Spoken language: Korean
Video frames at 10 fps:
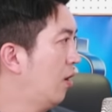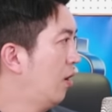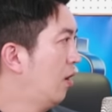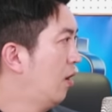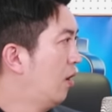
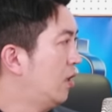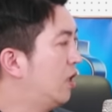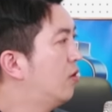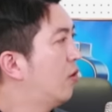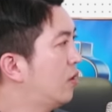네.
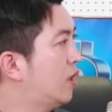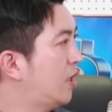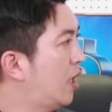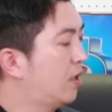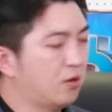이거를
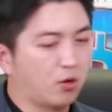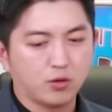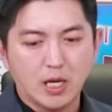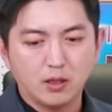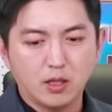이해하는
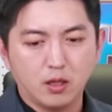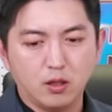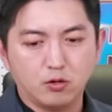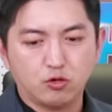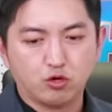것도
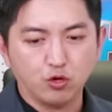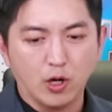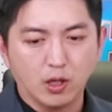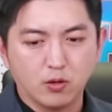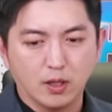상당히
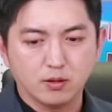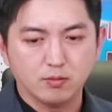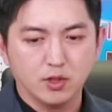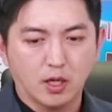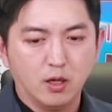중요할 것
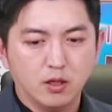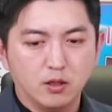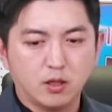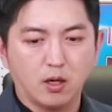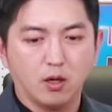같습니다.
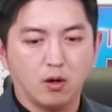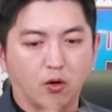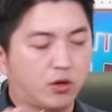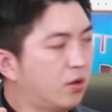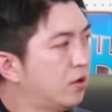이제 네.
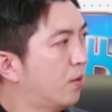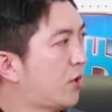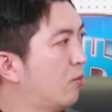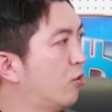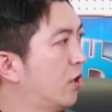어떤 점
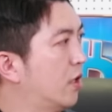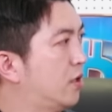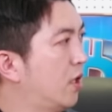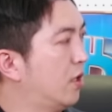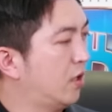때문에
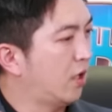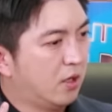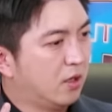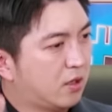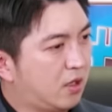대체
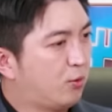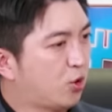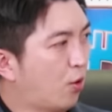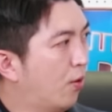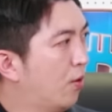이제
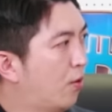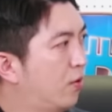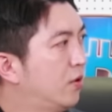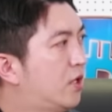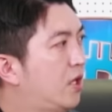크립토
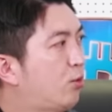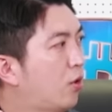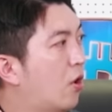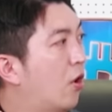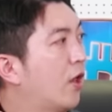혹은
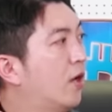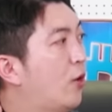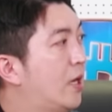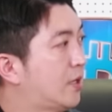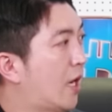크립토를
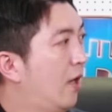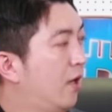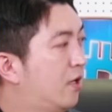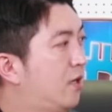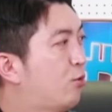거래하는 회사,
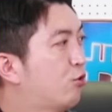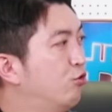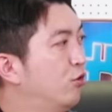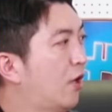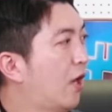크립토
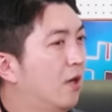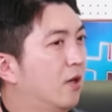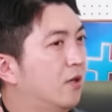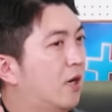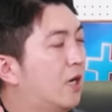
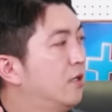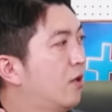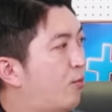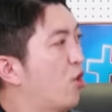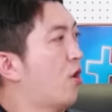중개를
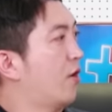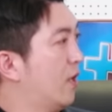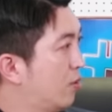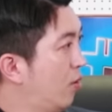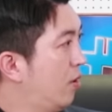하는 뭐
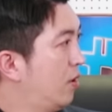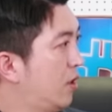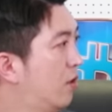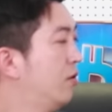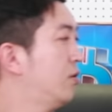거래소
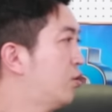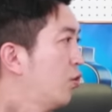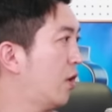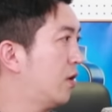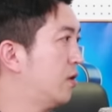이런
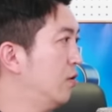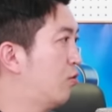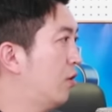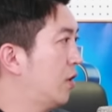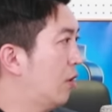쪽의
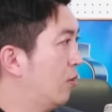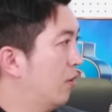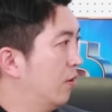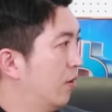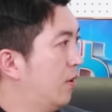증권이라고 그러는 거예요.